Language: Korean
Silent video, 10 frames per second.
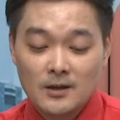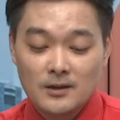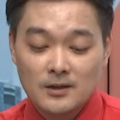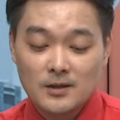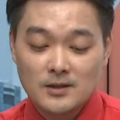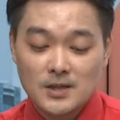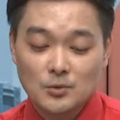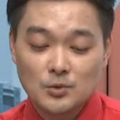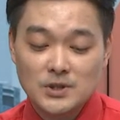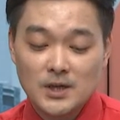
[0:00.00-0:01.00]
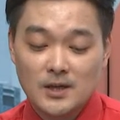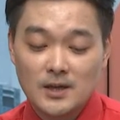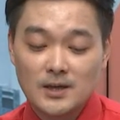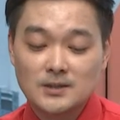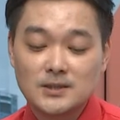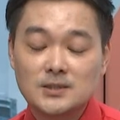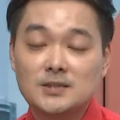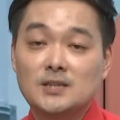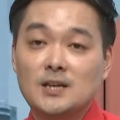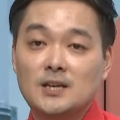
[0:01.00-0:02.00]
이 자동차가 이제
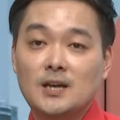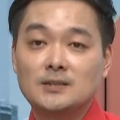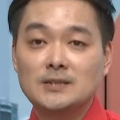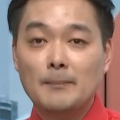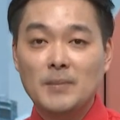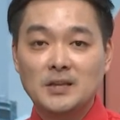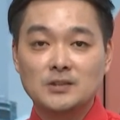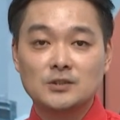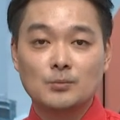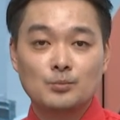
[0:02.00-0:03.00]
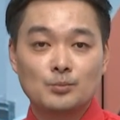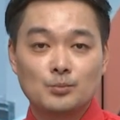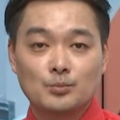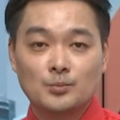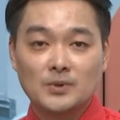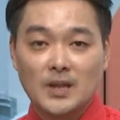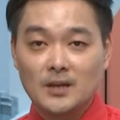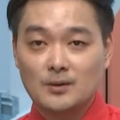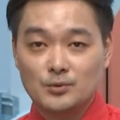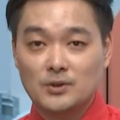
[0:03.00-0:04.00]
시작이 한 3만 2천
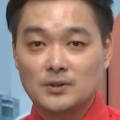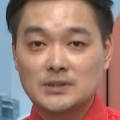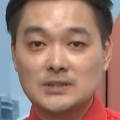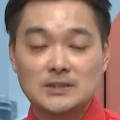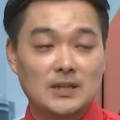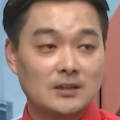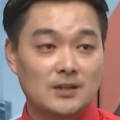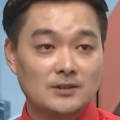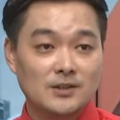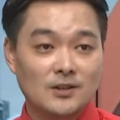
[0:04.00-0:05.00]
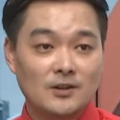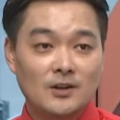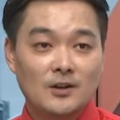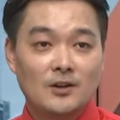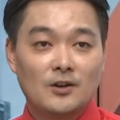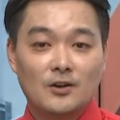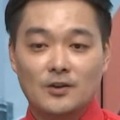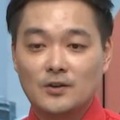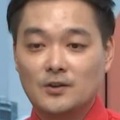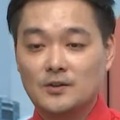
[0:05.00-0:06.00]
달러부터 이제 시작을 해서
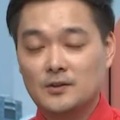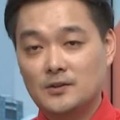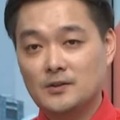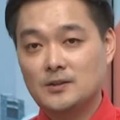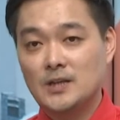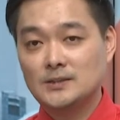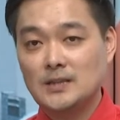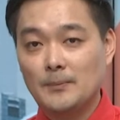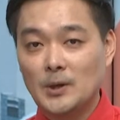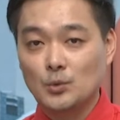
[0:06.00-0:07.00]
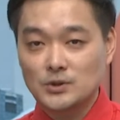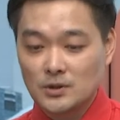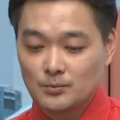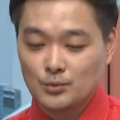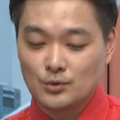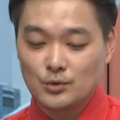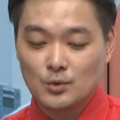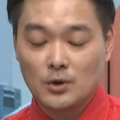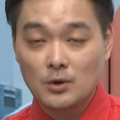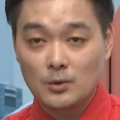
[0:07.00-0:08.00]
어, 한 4만 5천 불,
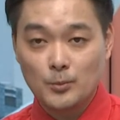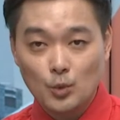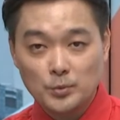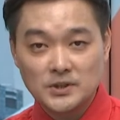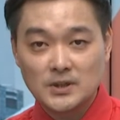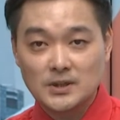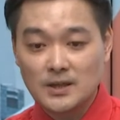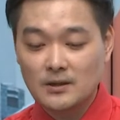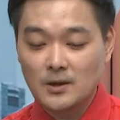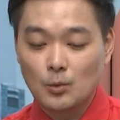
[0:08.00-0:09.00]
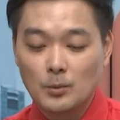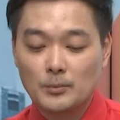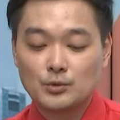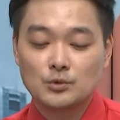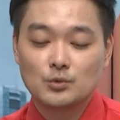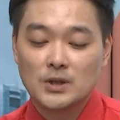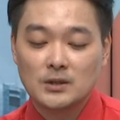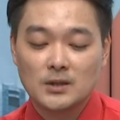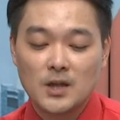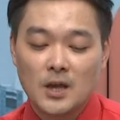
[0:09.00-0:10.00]
어, 옵션에 따라서 한 5만 불 정도
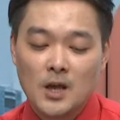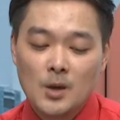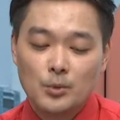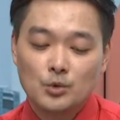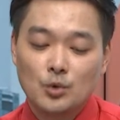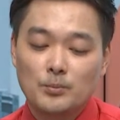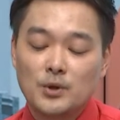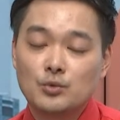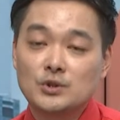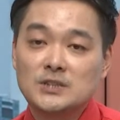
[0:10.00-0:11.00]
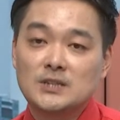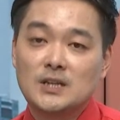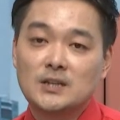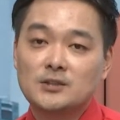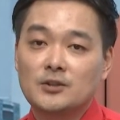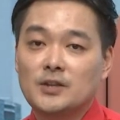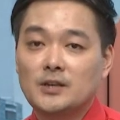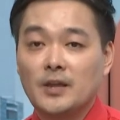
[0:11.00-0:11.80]
되는데 보통 미국 시장에서의